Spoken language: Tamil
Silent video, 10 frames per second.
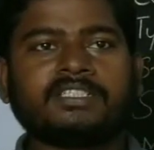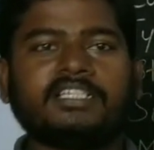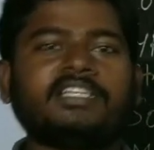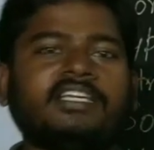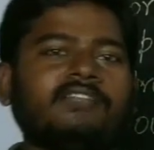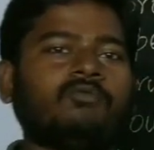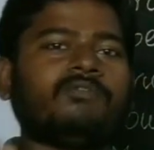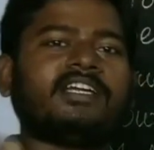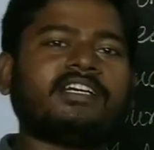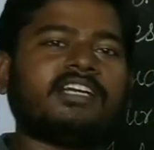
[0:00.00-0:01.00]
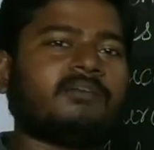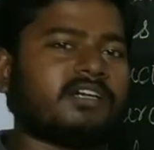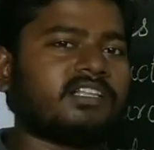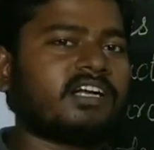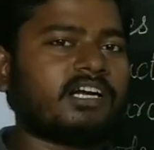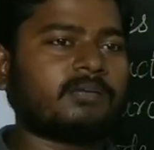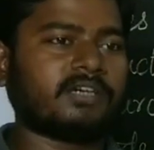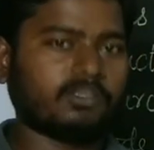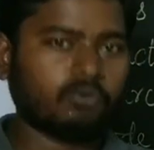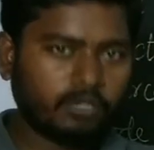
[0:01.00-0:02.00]
இது விலங்குகளில் மட்டும்தான்
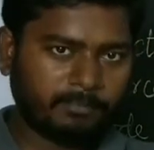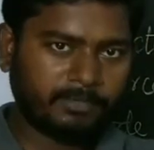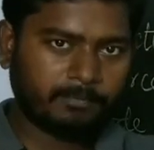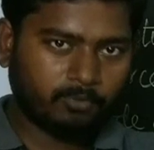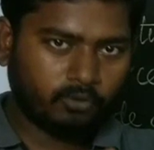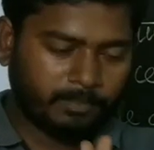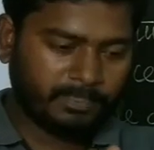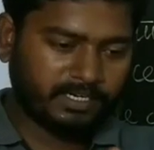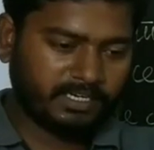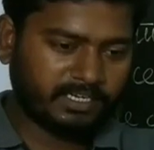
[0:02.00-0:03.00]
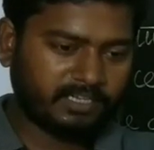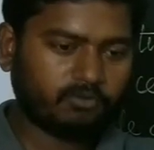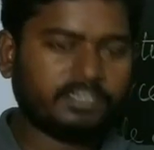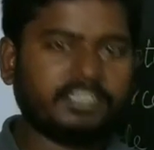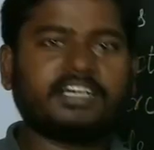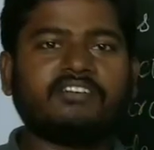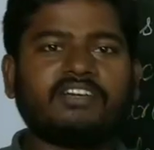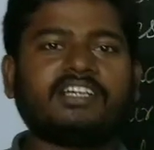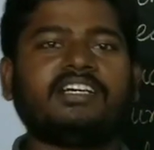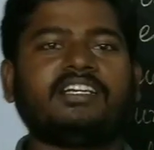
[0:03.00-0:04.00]
காணப்படுது குறிப்பி குறிப்பிட்ட ஒரு இரண்டு
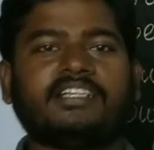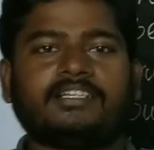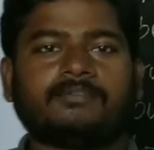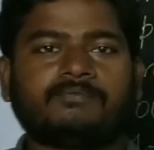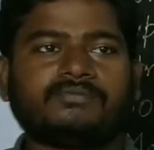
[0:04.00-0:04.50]
விலங்குகள் இருக்கு